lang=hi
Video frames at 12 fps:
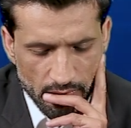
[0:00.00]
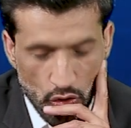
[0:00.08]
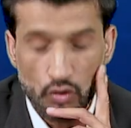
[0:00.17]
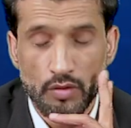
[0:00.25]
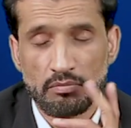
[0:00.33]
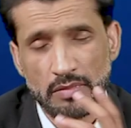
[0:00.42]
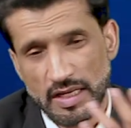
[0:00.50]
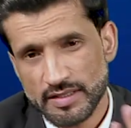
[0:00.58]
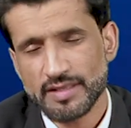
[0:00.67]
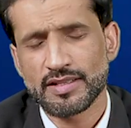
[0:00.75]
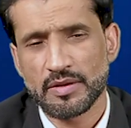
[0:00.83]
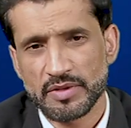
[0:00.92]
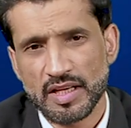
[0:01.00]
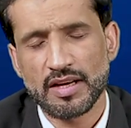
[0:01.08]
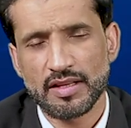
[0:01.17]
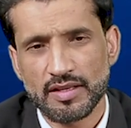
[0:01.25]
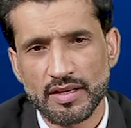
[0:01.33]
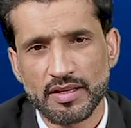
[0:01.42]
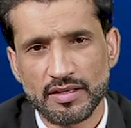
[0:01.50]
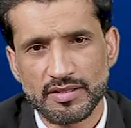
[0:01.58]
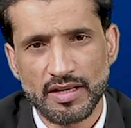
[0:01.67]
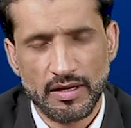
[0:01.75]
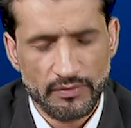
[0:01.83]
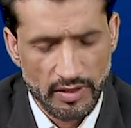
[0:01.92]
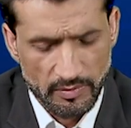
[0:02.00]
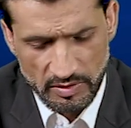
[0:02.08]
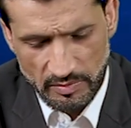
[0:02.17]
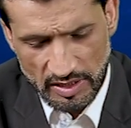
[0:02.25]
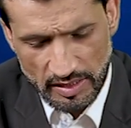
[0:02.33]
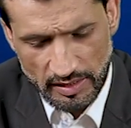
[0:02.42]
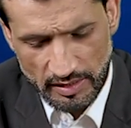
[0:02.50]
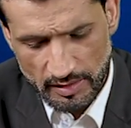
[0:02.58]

जो मैं जैसा कि बता रहा था कि एक सहाफ़ी ने मुझे बताया